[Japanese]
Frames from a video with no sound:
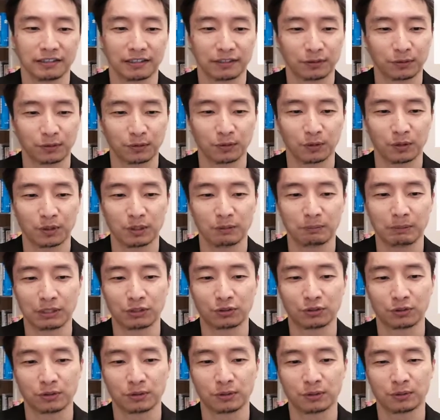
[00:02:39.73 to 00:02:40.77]
で、それを今
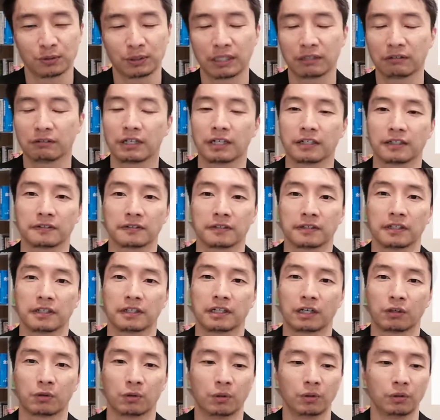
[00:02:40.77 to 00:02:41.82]
15年ぐらいですか
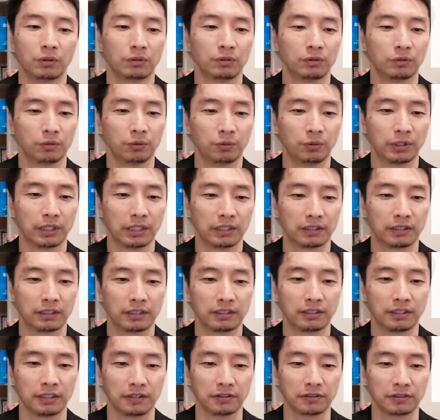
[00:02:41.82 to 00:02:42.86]
ね、過去もやっ
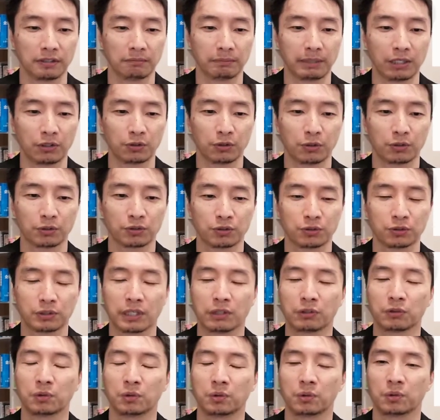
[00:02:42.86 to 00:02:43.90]
てきてですね、まあ、いろいろ集
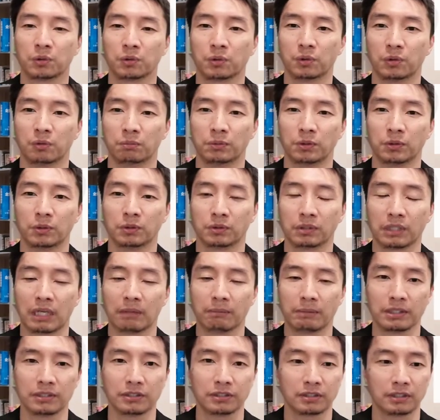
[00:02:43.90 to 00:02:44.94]
客方法も
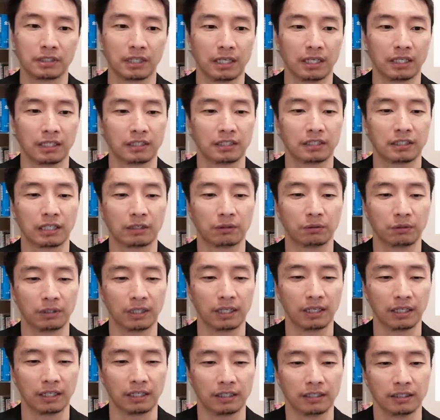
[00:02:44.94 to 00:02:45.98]
試してきたの
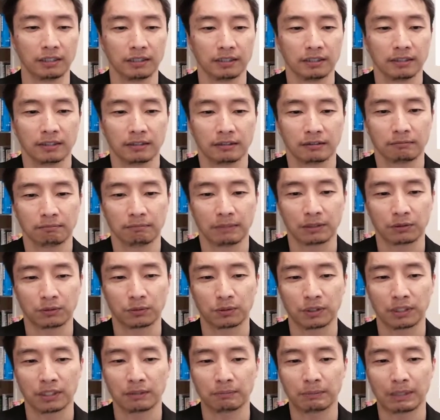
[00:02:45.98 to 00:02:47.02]
で、まあ、
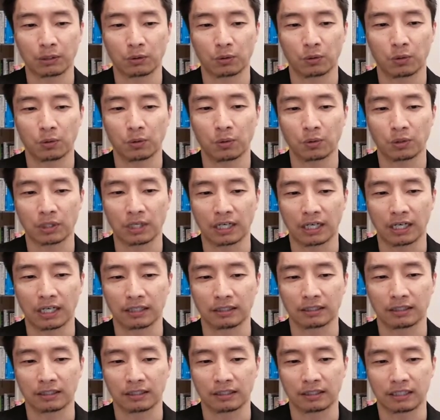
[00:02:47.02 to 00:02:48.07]
それでまあ、効果が
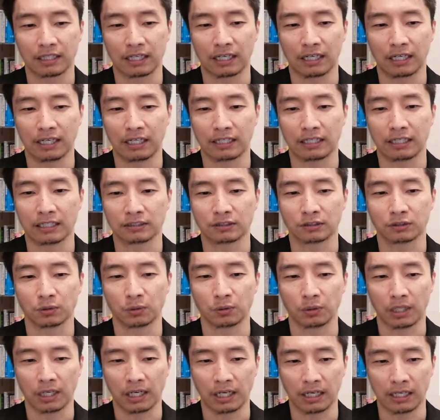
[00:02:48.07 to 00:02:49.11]
あったやつ
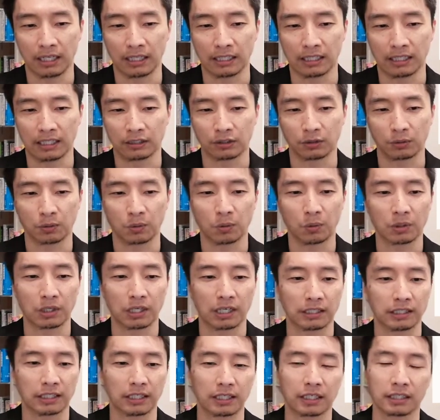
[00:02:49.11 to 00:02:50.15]
とか、あと効
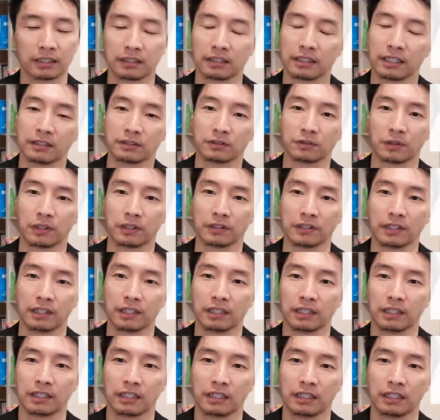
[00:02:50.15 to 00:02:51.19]
果がなかったやつとか
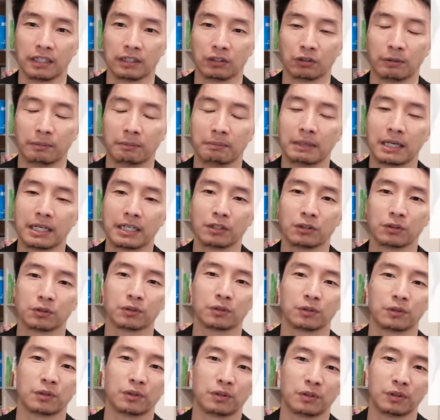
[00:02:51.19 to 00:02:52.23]
ね、えっ、ー、と、周りの
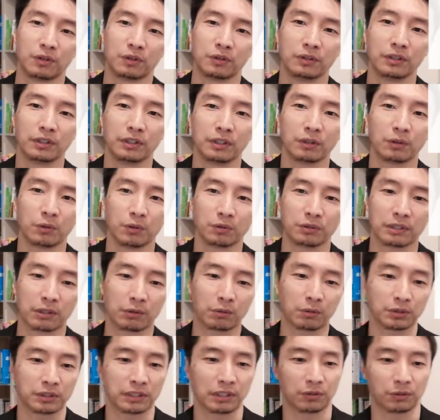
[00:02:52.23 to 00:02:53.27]
その、
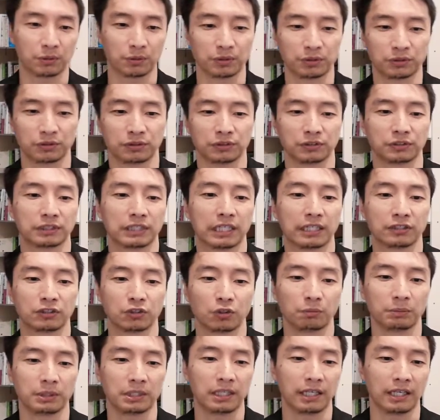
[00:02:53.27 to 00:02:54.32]
コンサルコーチで独立した
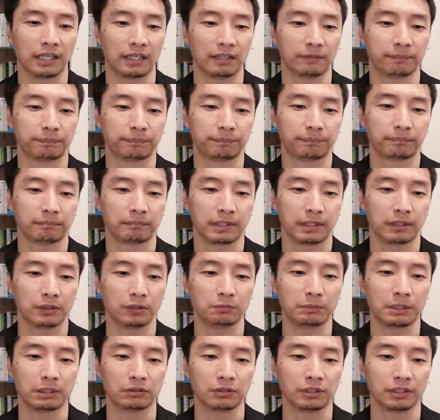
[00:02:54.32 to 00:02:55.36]
人を見て、う
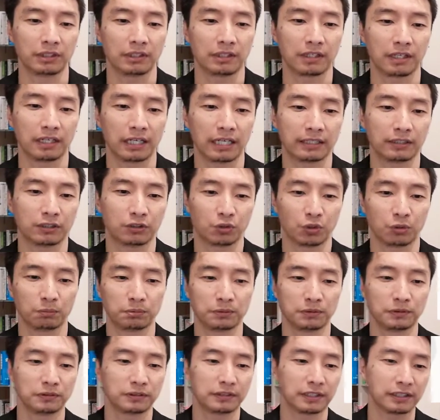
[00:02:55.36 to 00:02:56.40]
まくいってない人を
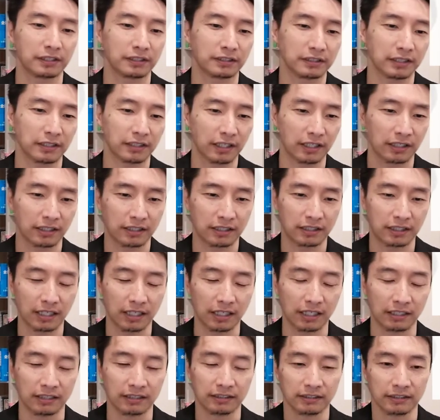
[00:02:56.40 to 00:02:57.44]
分析した結
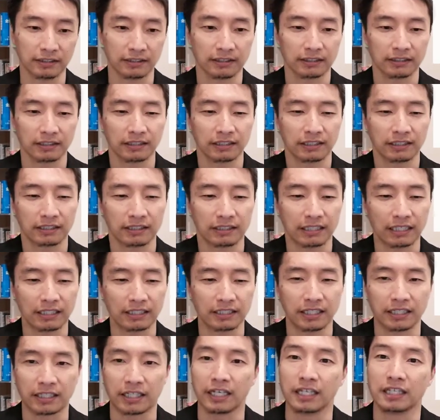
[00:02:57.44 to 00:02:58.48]
果、
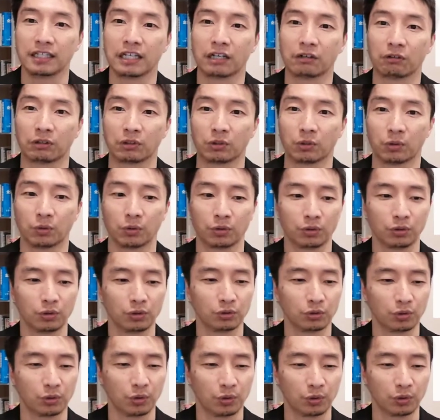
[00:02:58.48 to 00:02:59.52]
何が原因なのかとい
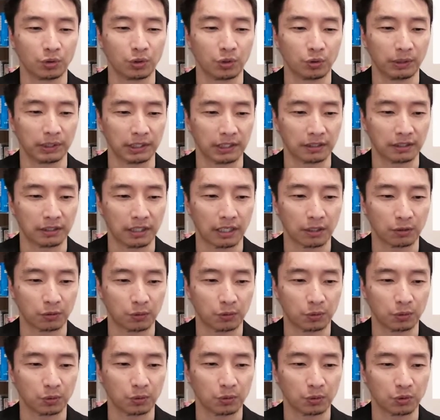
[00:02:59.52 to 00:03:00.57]
うのを今日はね、7
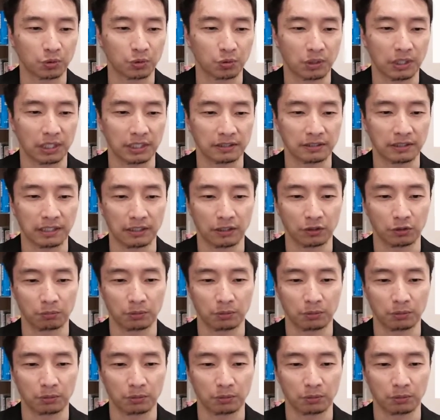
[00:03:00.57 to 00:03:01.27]
個ほどご紹介したい